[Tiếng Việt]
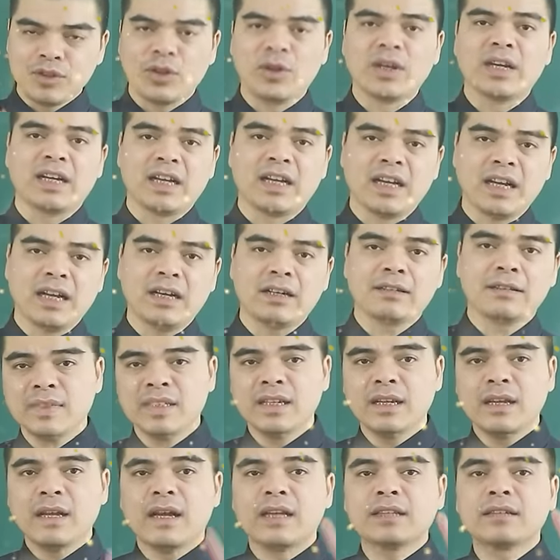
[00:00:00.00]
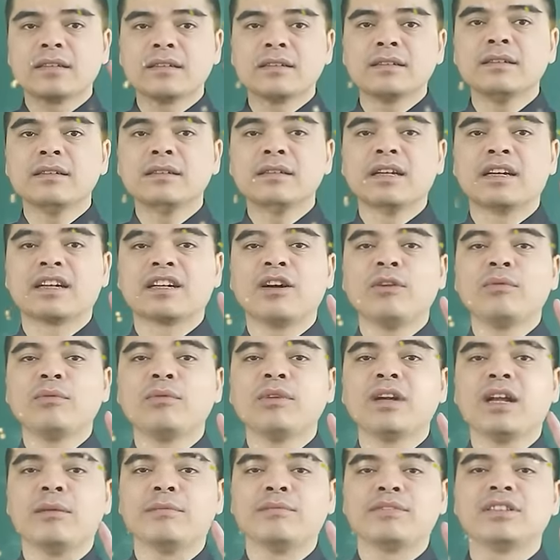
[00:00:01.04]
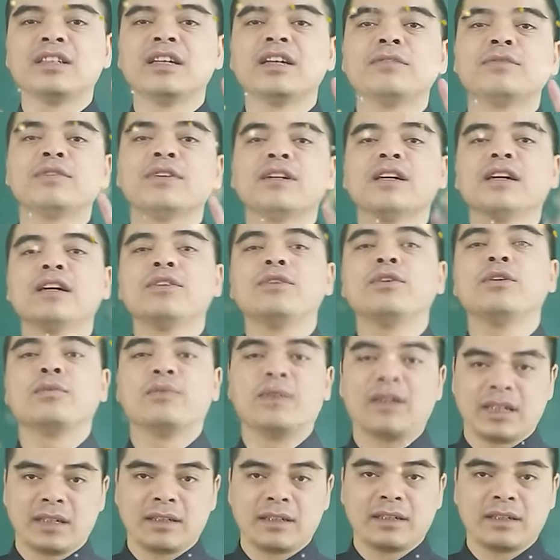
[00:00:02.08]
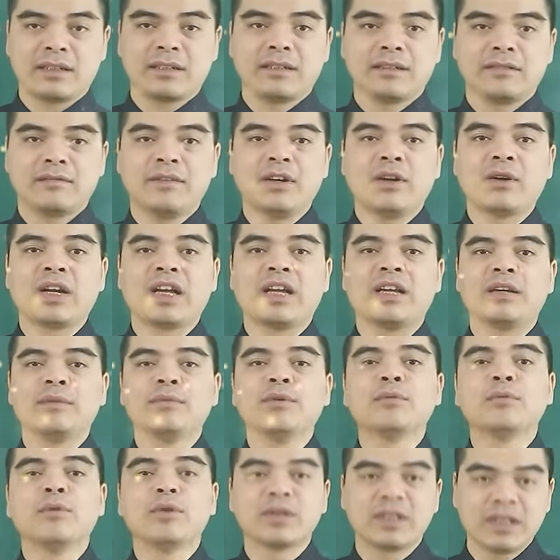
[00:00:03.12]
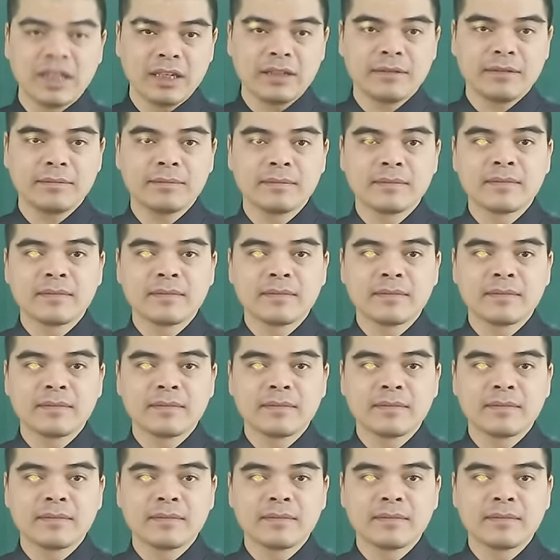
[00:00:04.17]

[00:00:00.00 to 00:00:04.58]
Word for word: cho người khác. À, thứ tư là không làm rơi vỡ đồ vật vào ngày mùng 1 Tết.